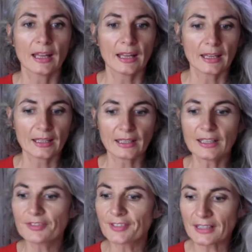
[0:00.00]
Et,
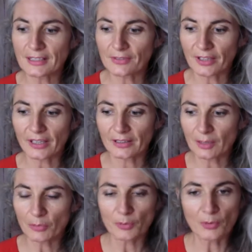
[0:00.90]
les fêtes, c'est
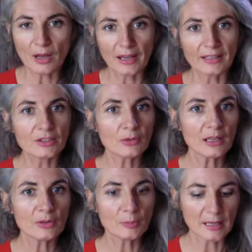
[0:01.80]
véritablement un
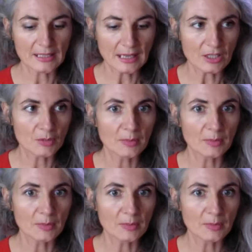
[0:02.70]
rituel de passage.